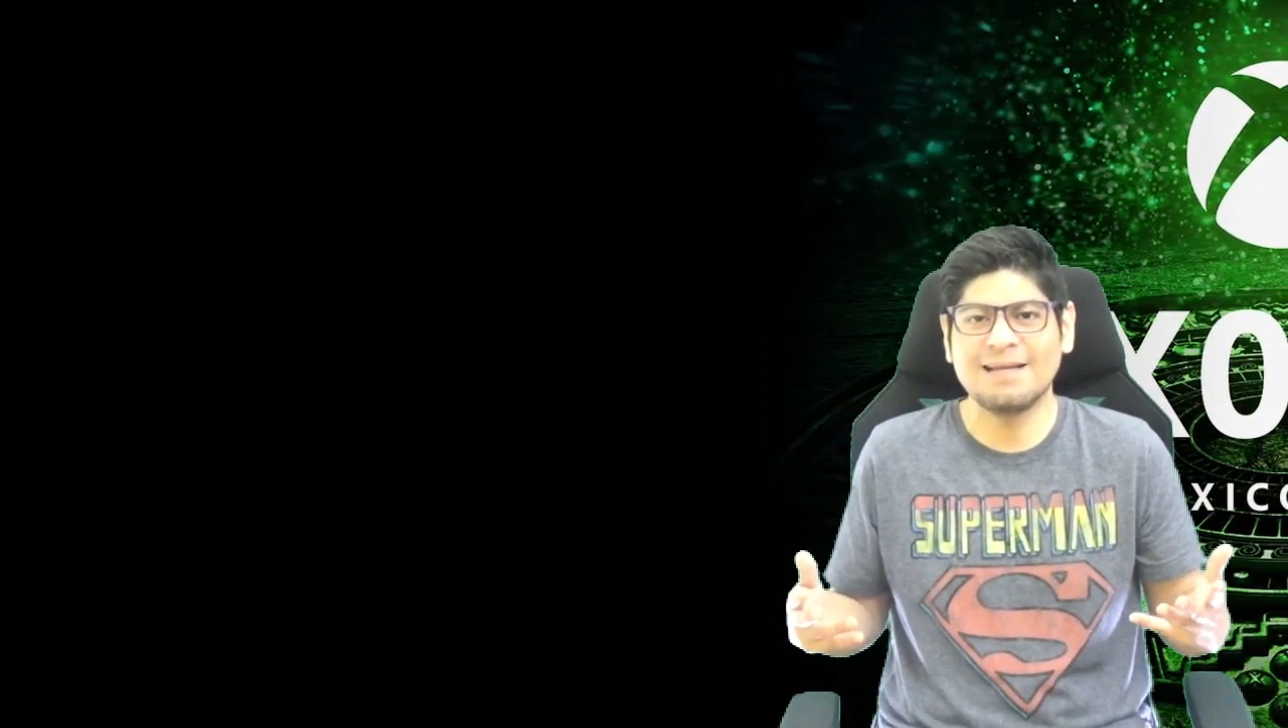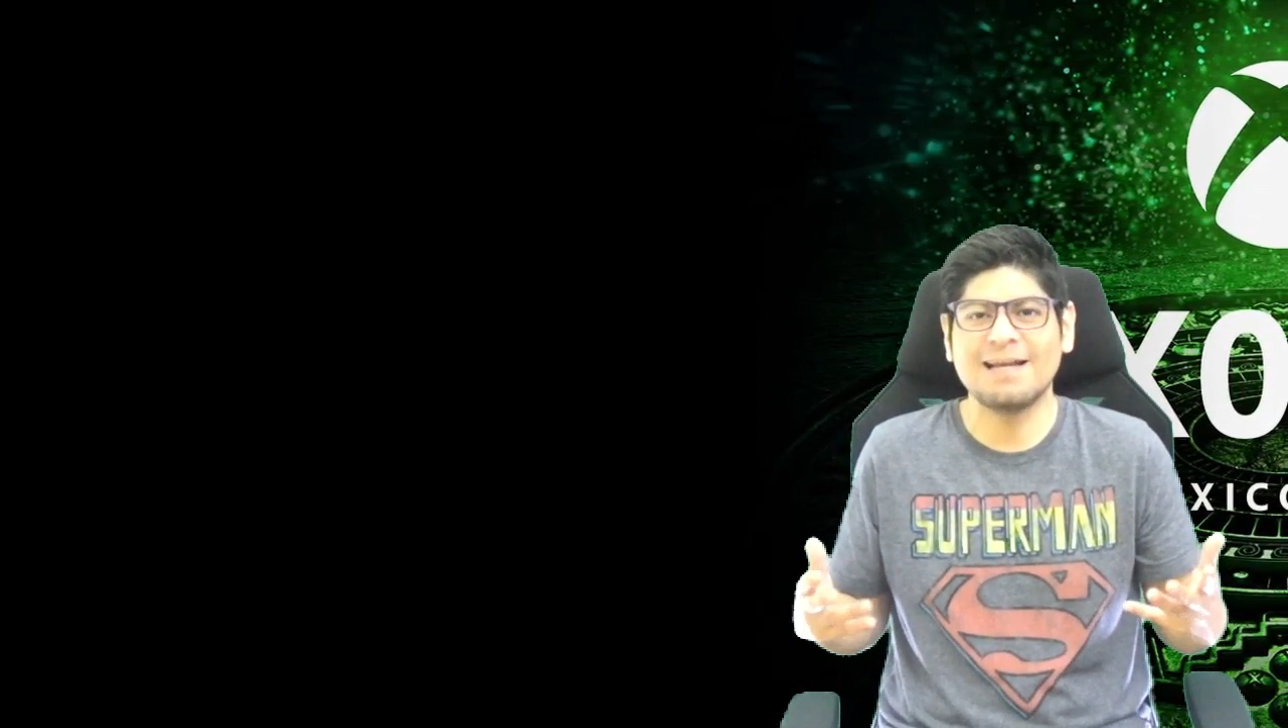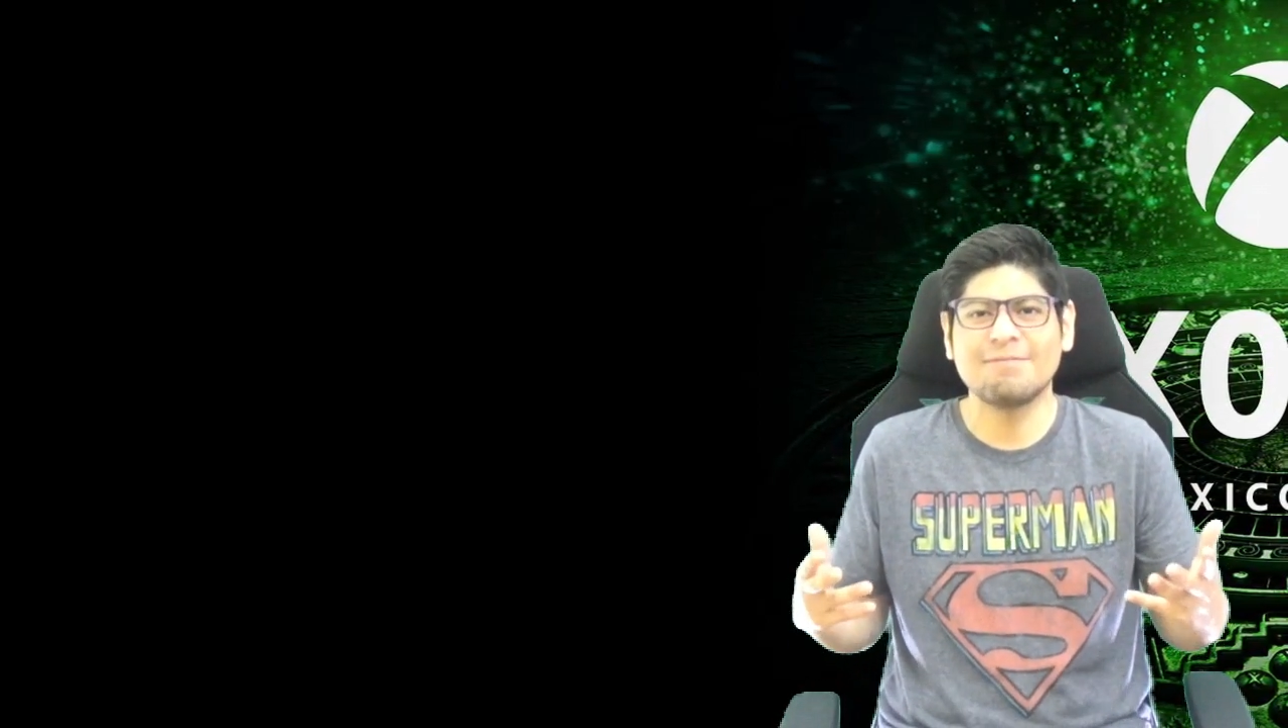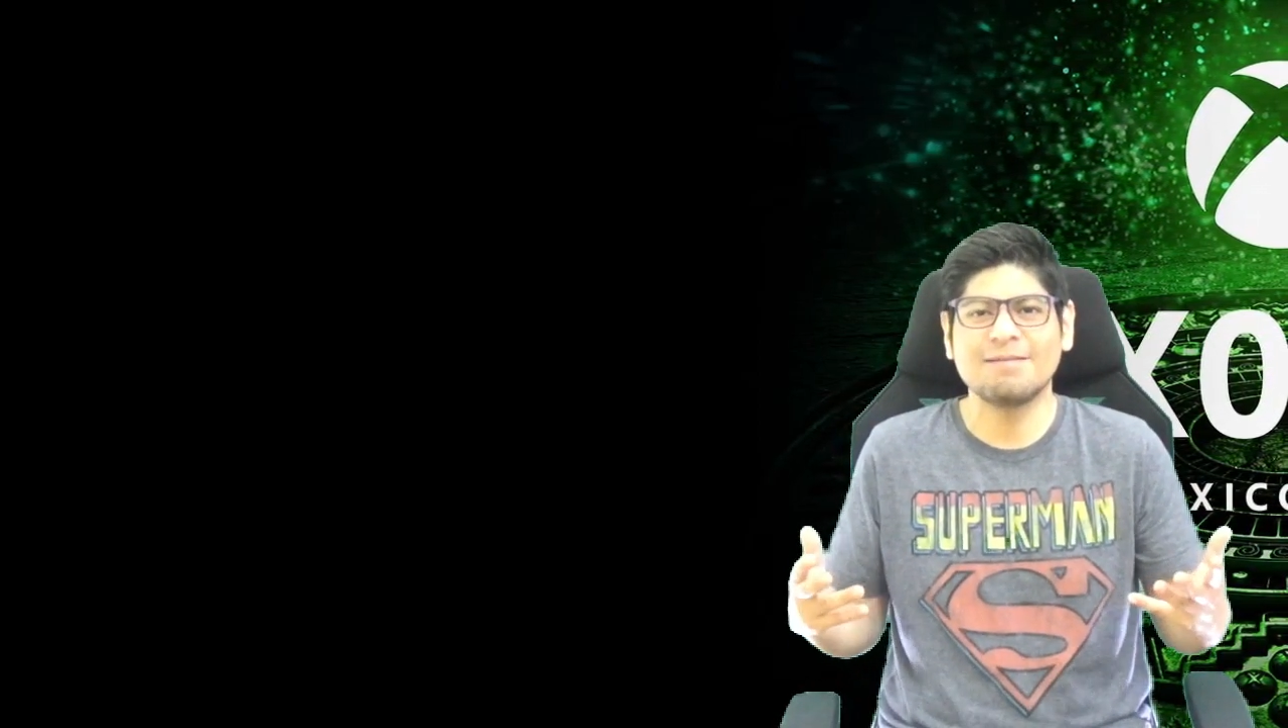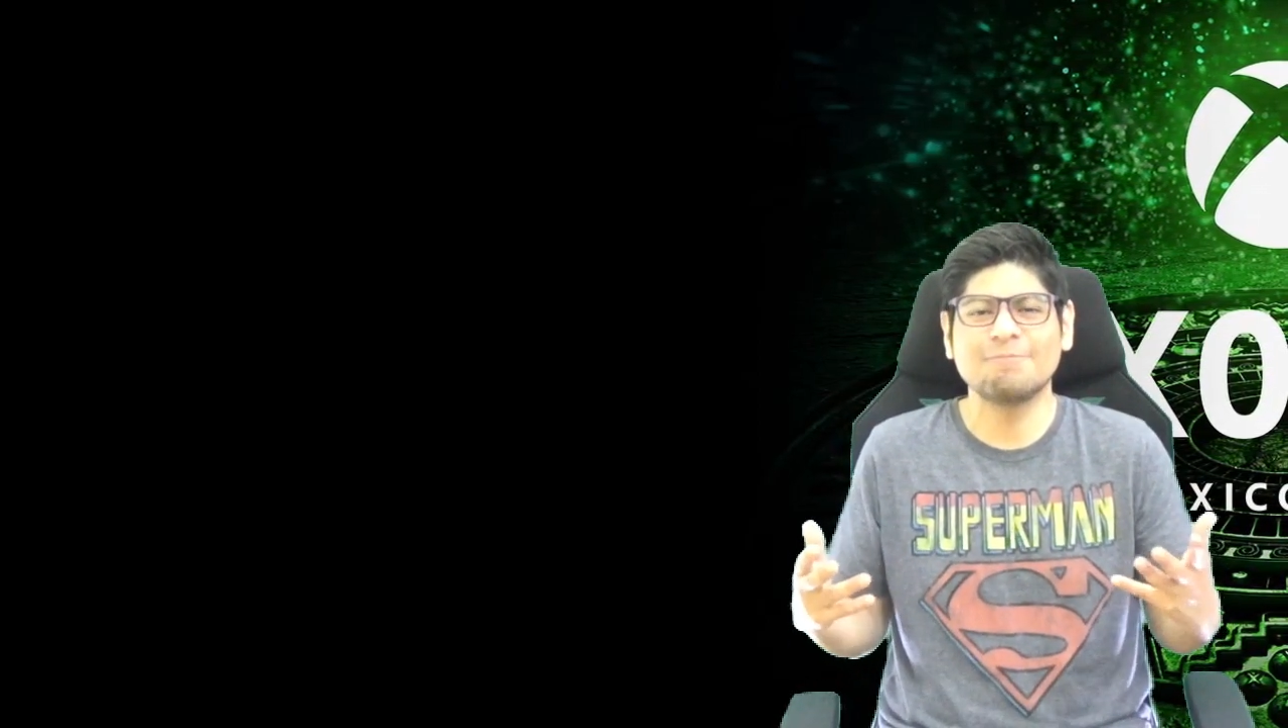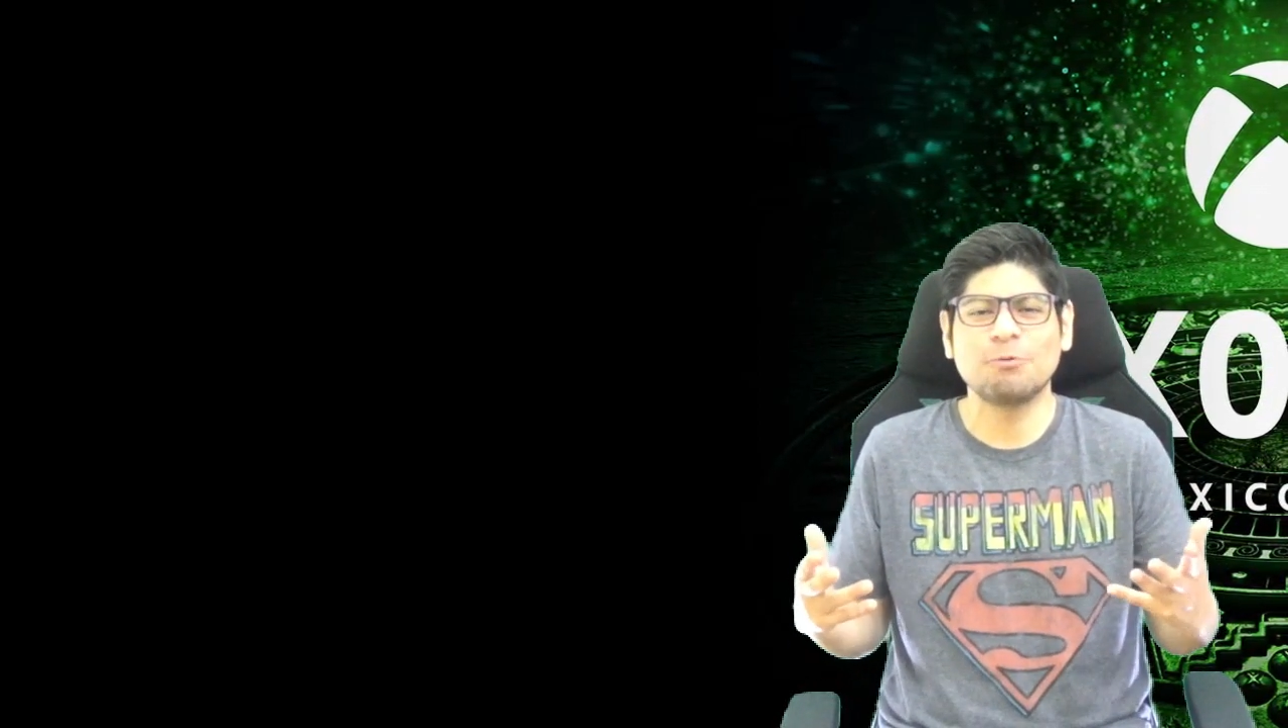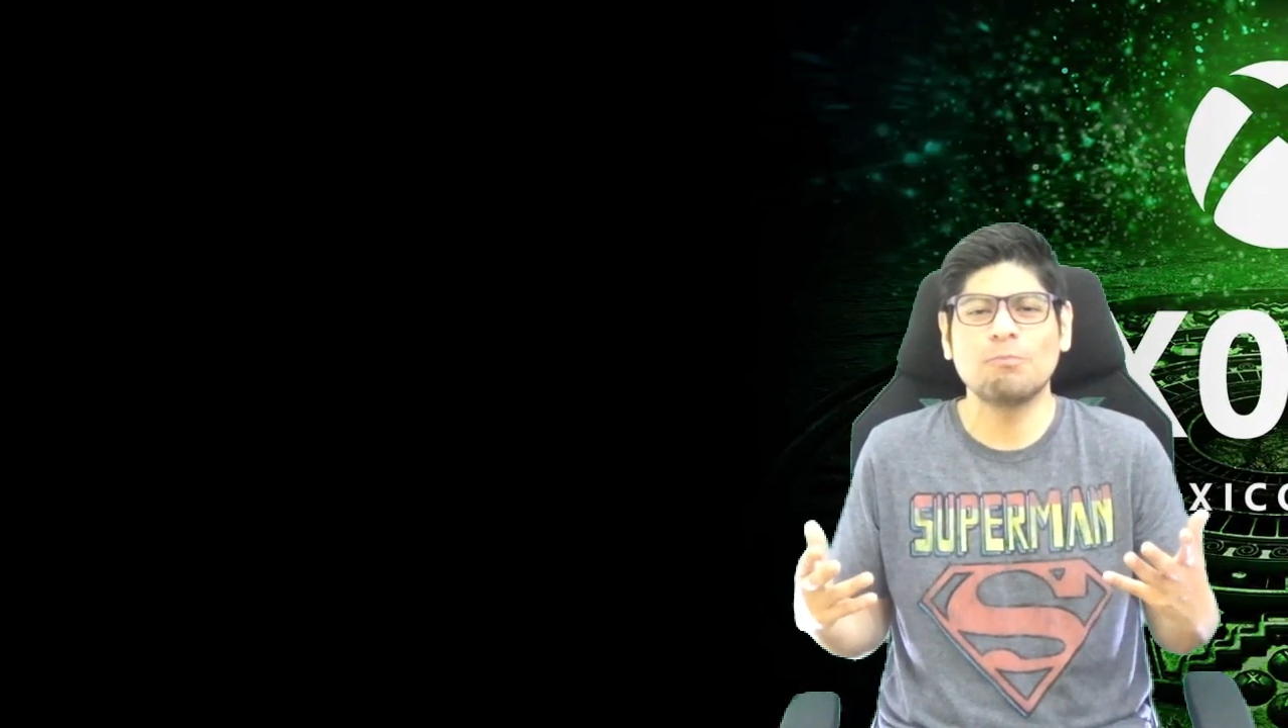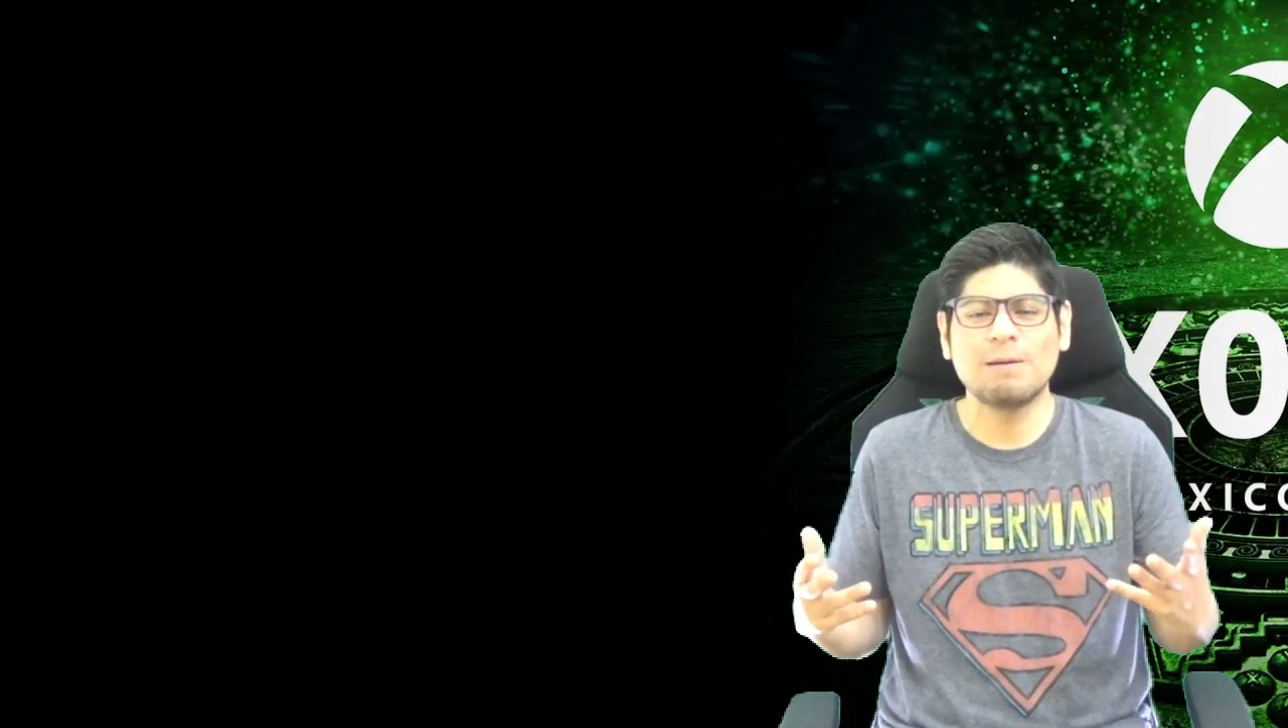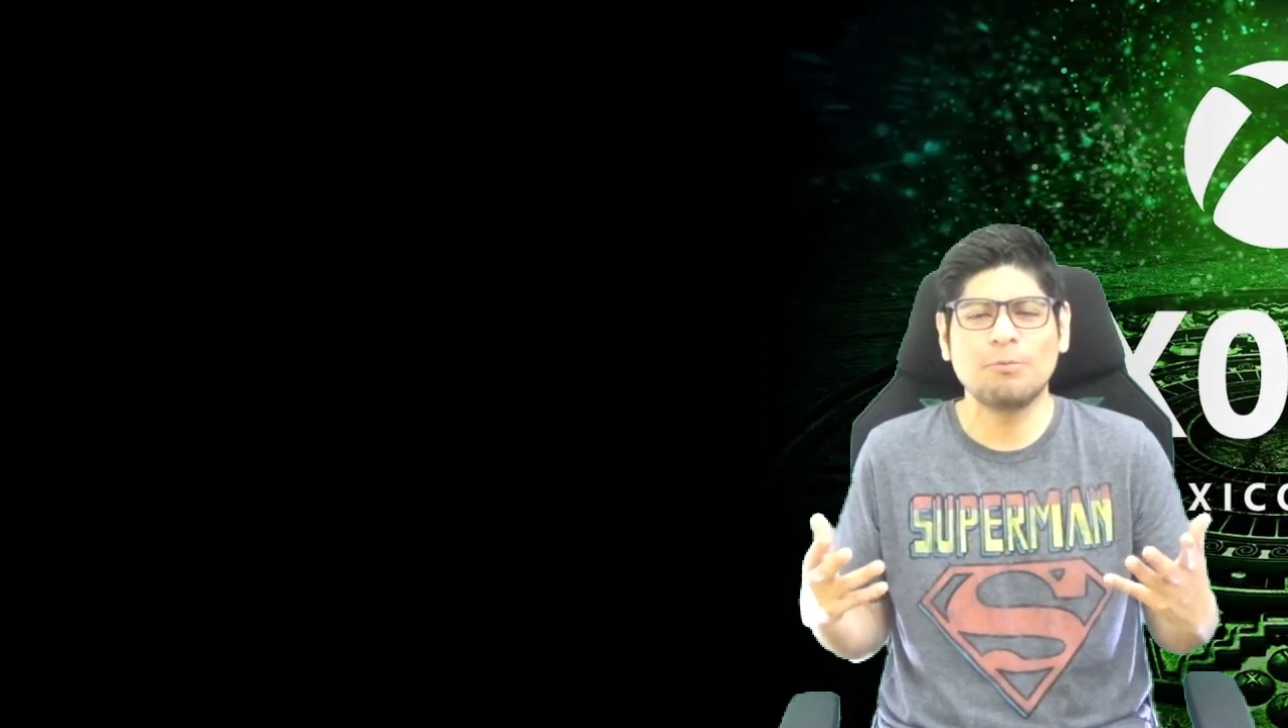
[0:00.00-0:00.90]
ganar y va,